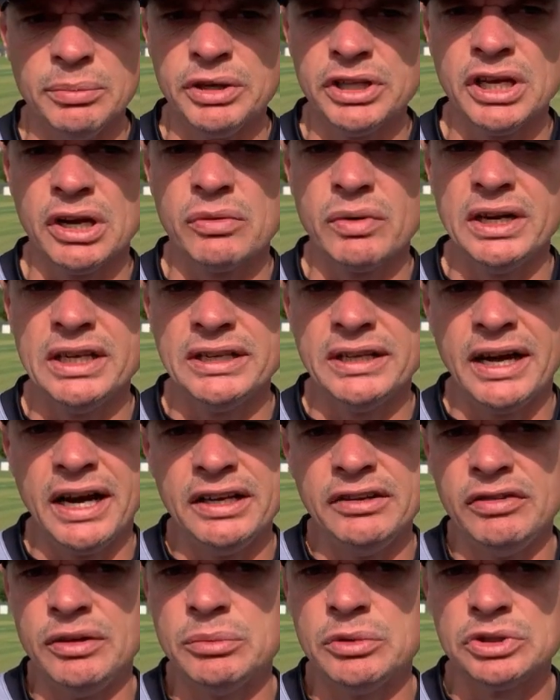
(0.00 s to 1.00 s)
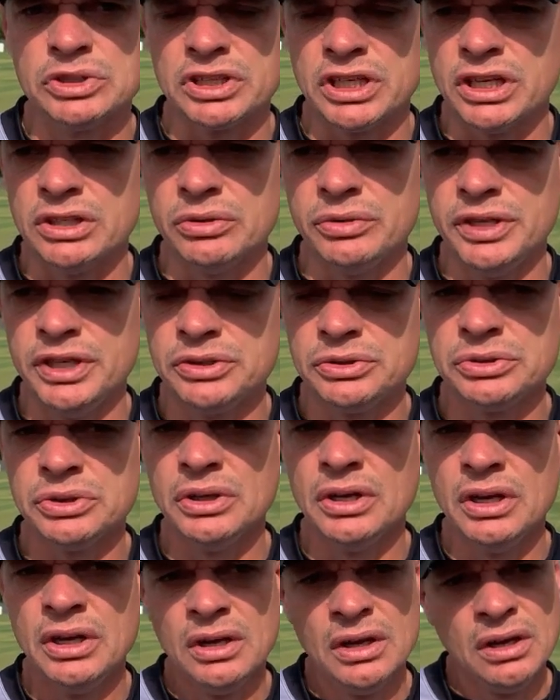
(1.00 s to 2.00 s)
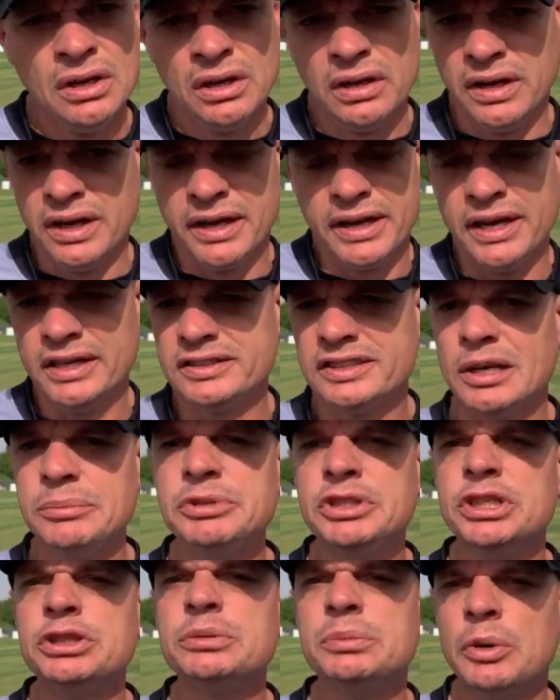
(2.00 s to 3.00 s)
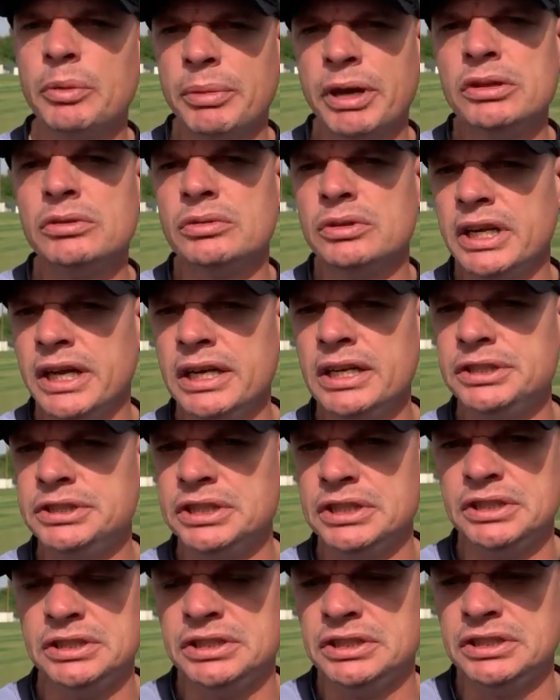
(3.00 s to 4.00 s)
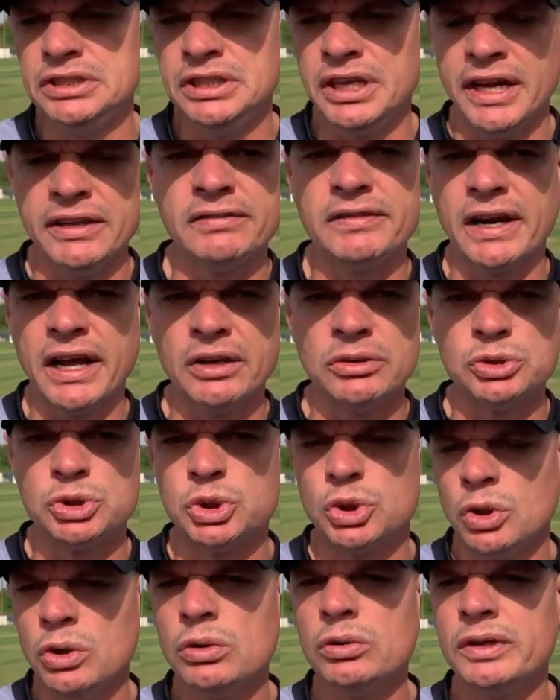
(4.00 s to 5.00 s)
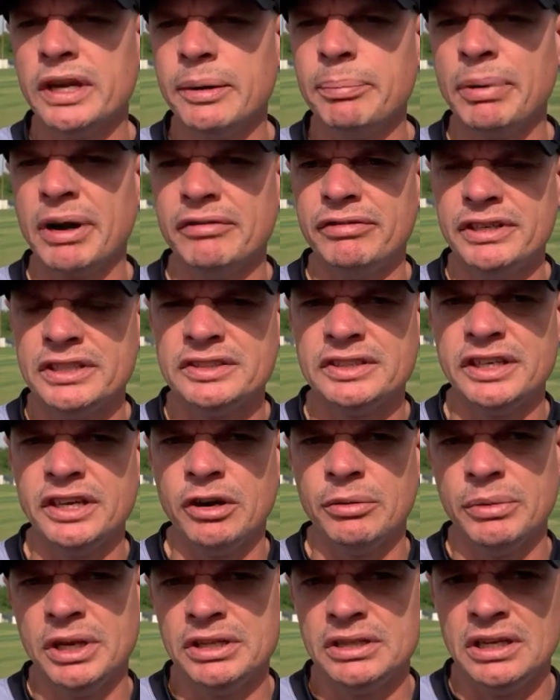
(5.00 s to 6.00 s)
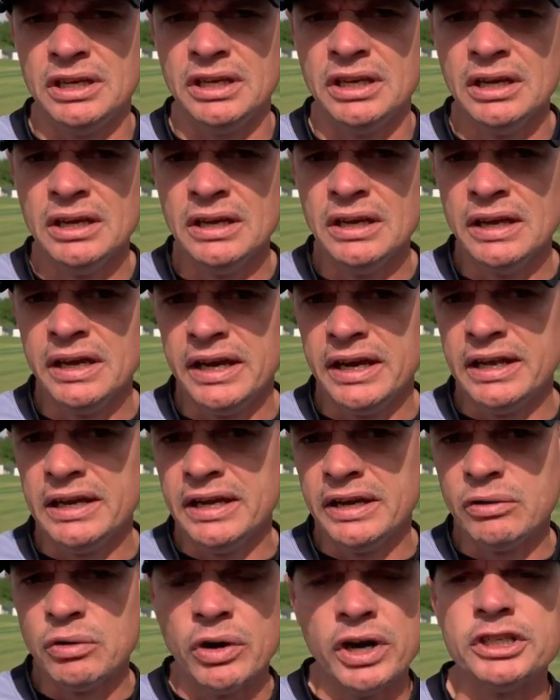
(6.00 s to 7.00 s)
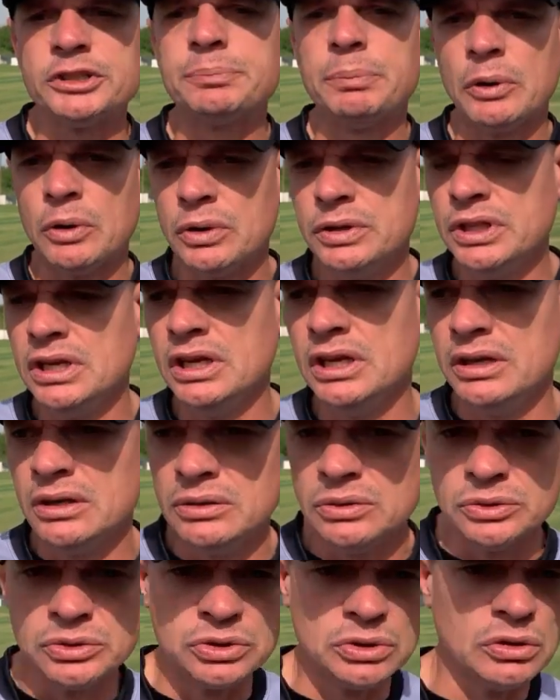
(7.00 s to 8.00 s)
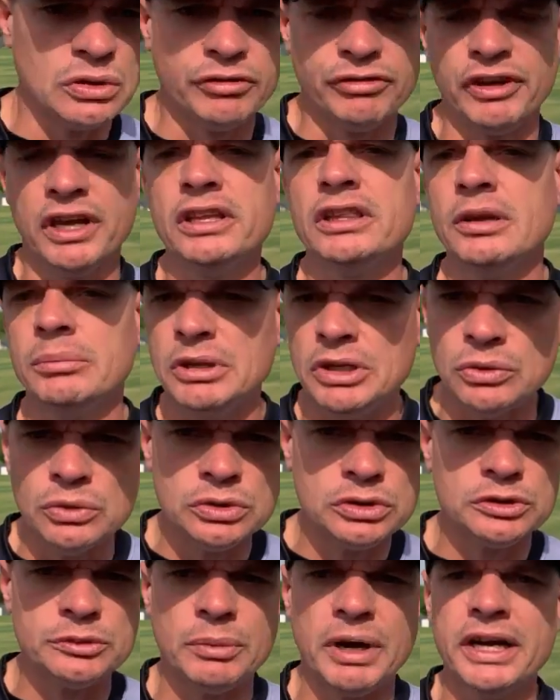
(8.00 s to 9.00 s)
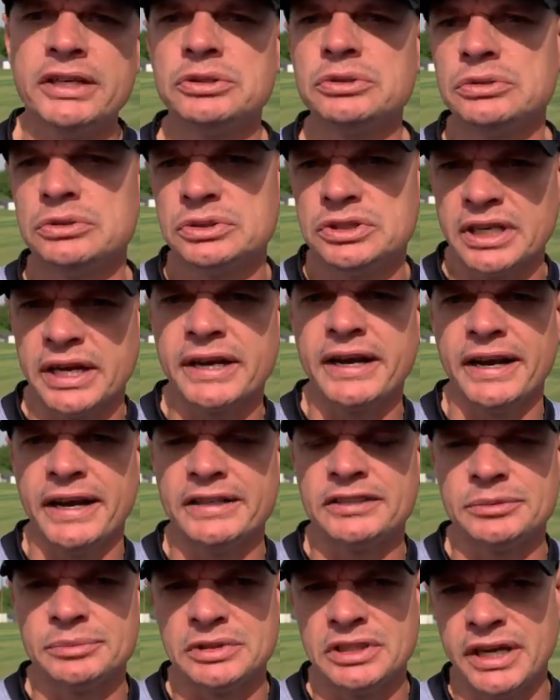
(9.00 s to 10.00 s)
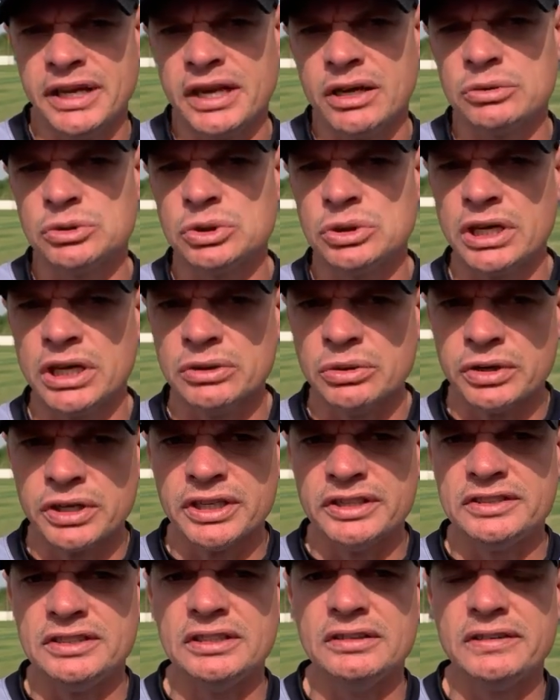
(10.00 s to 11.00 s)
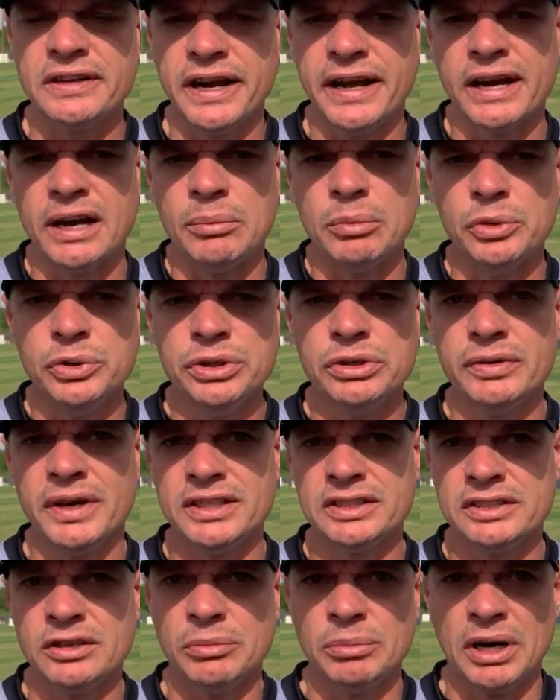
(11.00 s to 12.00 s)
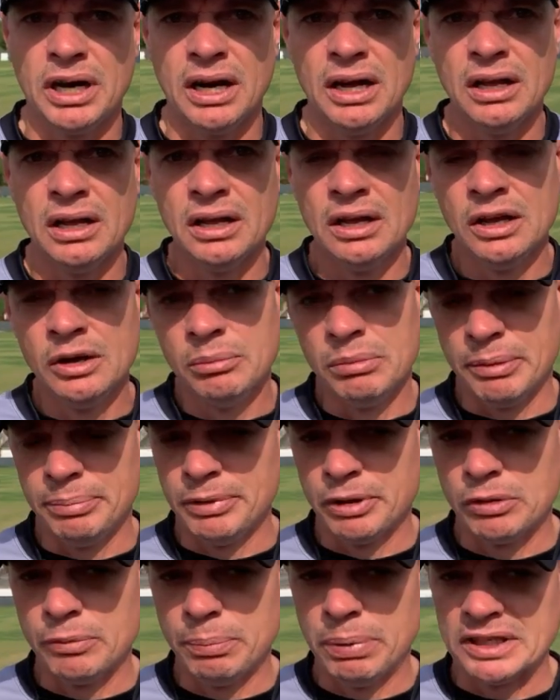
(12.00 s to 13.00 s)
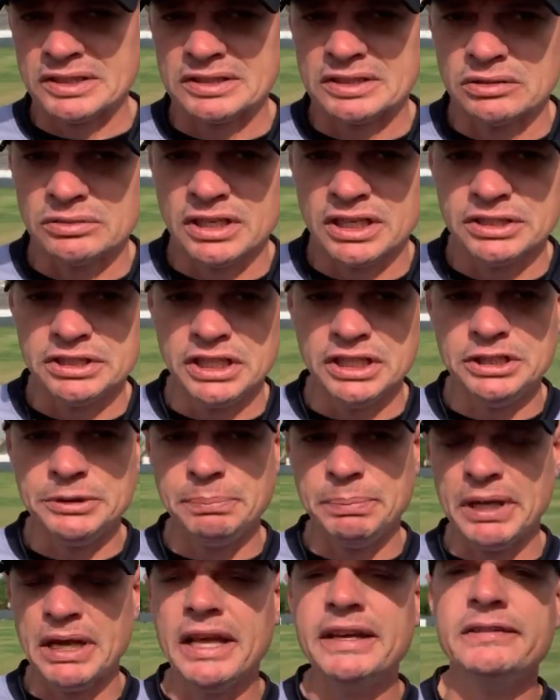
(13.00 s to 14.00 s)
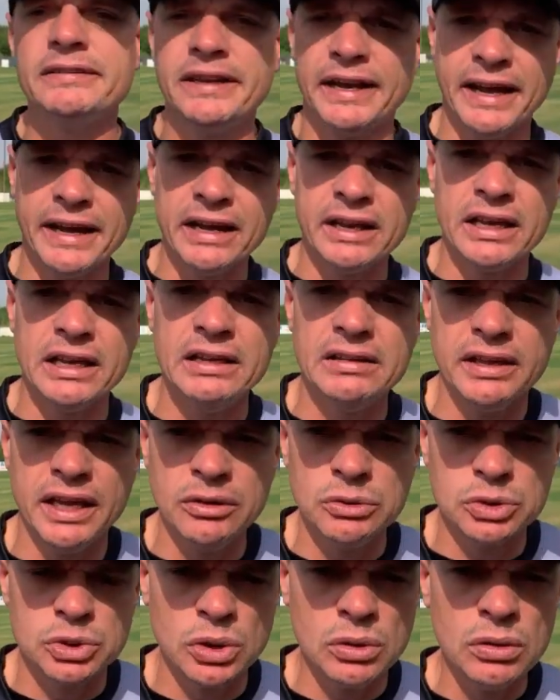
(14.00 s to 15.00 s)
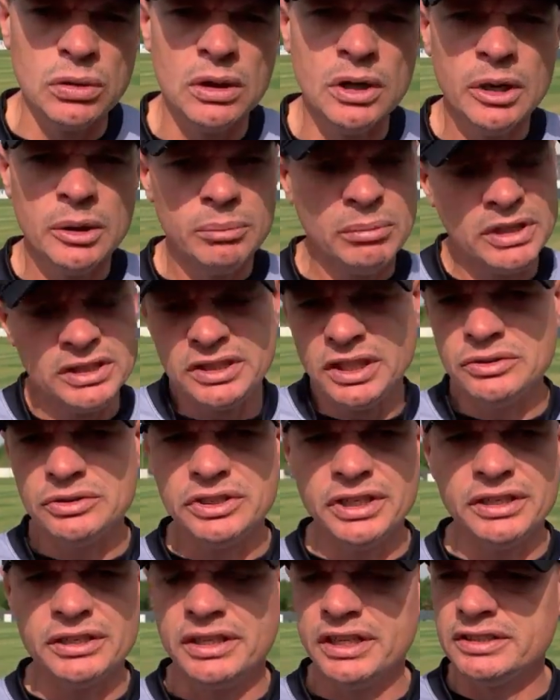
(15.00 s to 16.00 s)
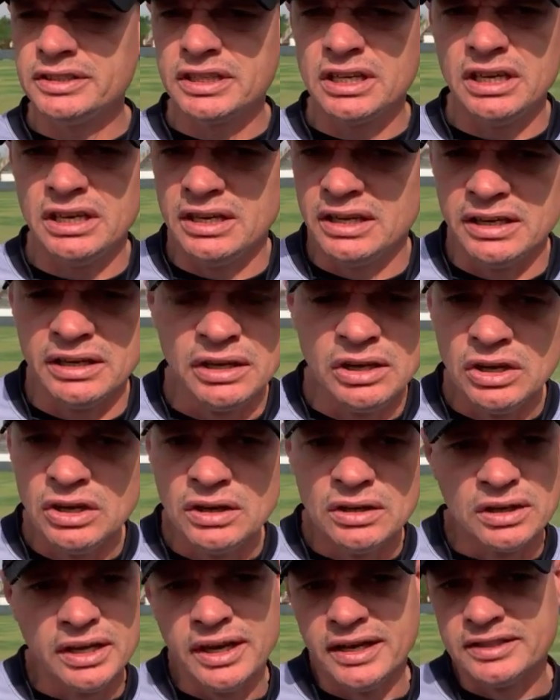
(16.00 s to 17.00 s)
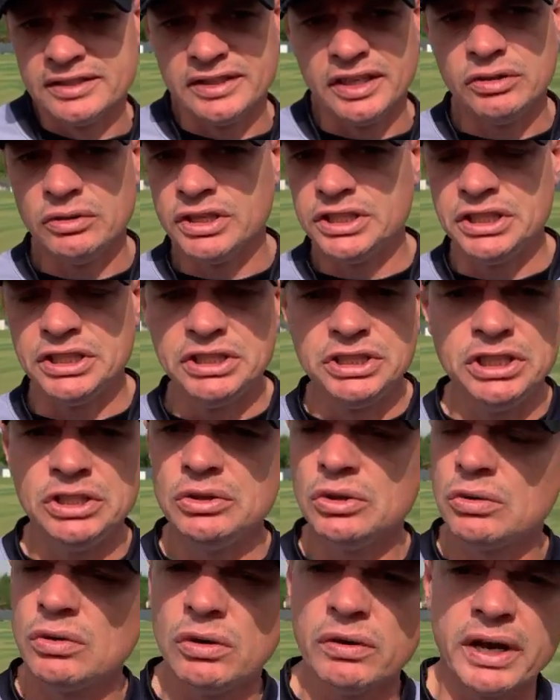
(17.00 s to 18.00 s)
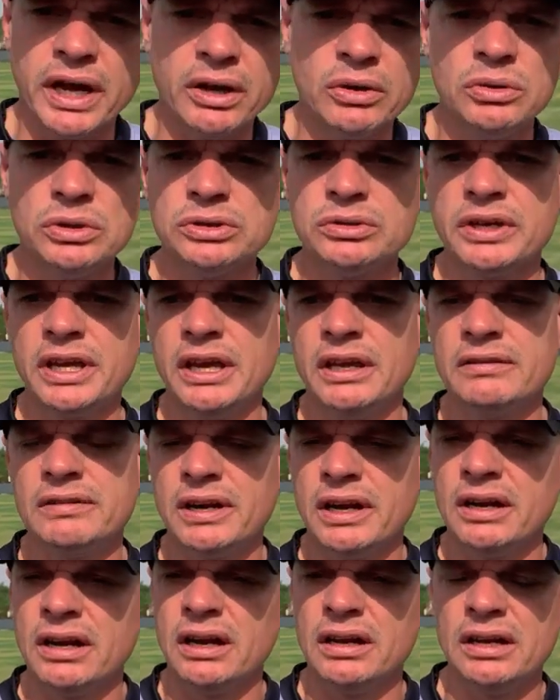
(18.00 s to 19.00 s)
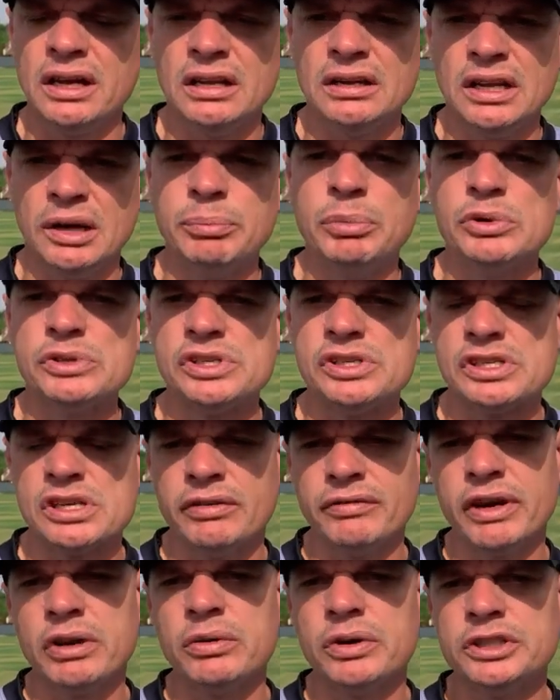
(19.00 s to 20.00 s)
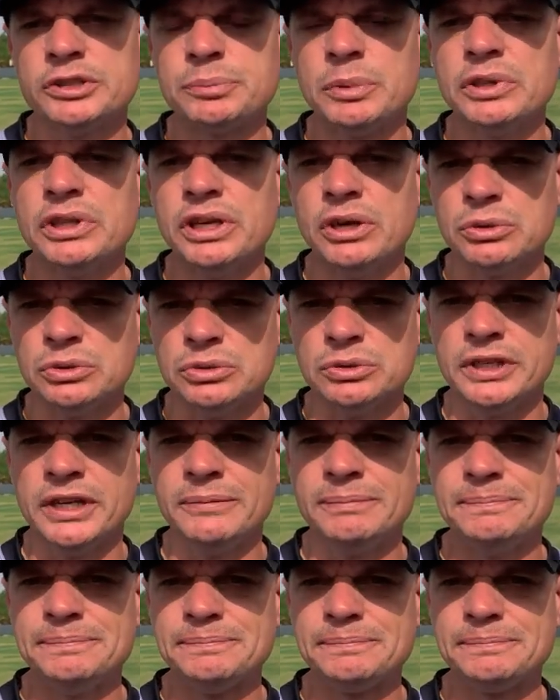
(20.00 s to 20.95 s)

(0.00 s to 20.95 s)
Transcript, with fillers: muita qualidade, vem mostrando isso. É, quem sabe seja o momento dele de, de entrar no jogo, né, para ver se realmente ele corresponde os 90 minutos mais os acréscimos, né, que é um jogador que se entrega muito, essa é uma, uma preocupação da gente pela entrega que ele tem no jogo, mas tenho certeza que é, sendo argentino ou qualquer outro que entrar na, na, na posição vai corresponder à altura.